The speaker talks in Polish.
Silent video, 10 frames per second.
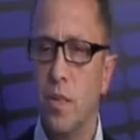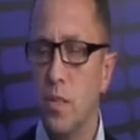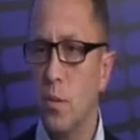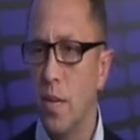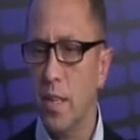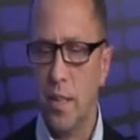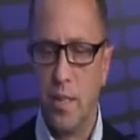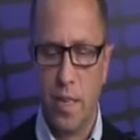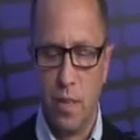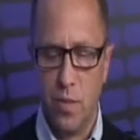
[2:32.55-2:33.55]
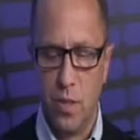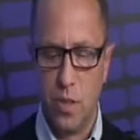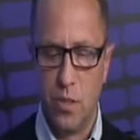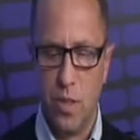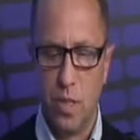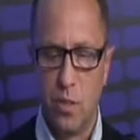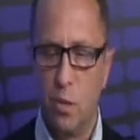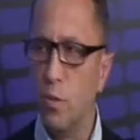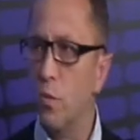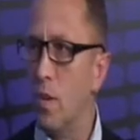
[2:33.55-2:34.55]
Zresztą kadra, tak jak widzisz, to nie jest
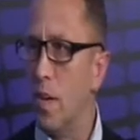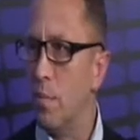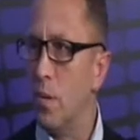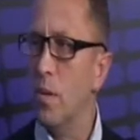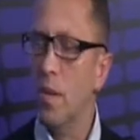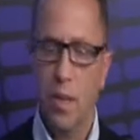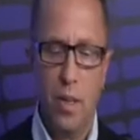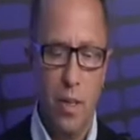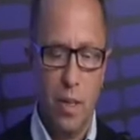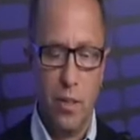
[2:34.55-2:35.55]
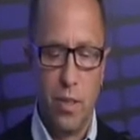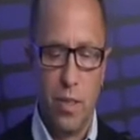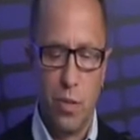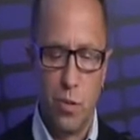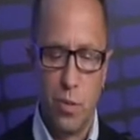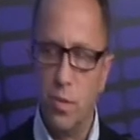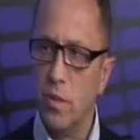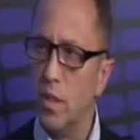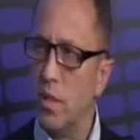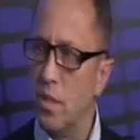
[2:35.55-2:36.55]
kopiuj w klej po e, trenerzu,
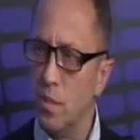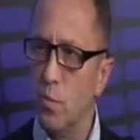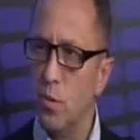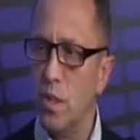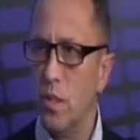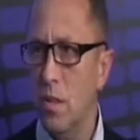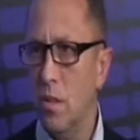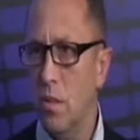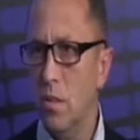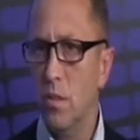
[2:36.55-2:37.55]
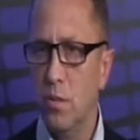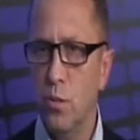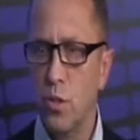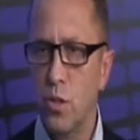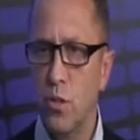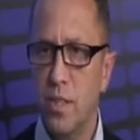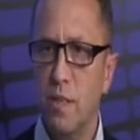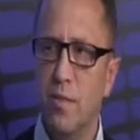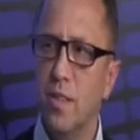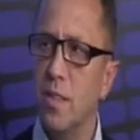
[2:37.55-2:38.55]
trenerze Smudzie, tylko już coś
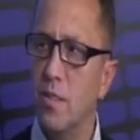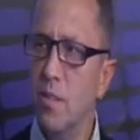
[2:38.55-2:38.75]
tam widać, coś,